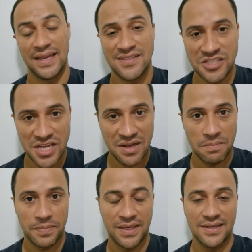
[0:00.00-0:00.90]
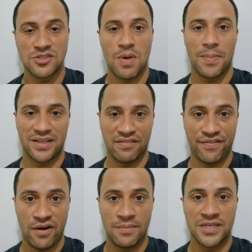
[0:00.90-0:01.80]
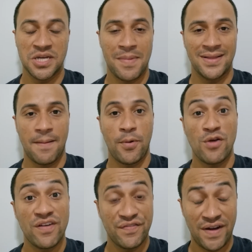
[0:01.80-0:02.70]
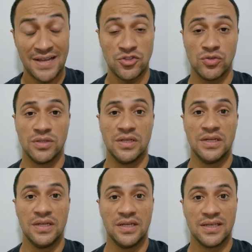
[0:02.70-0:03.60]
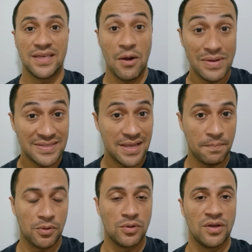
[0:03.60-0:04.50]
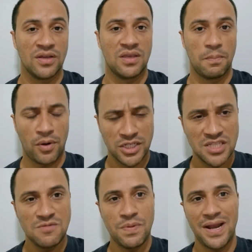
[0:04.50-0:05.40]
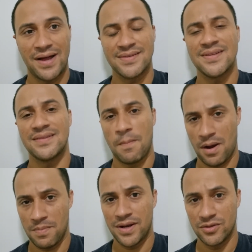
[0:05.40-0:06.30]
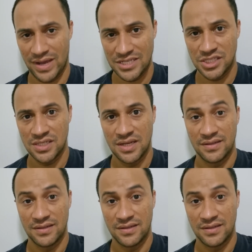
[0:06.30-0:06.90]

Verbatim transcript: Existe em Campinas uma plataforma chamada Prova Fácil, que é um exemplo que pode inspirar Santa Bárbara do Oeste.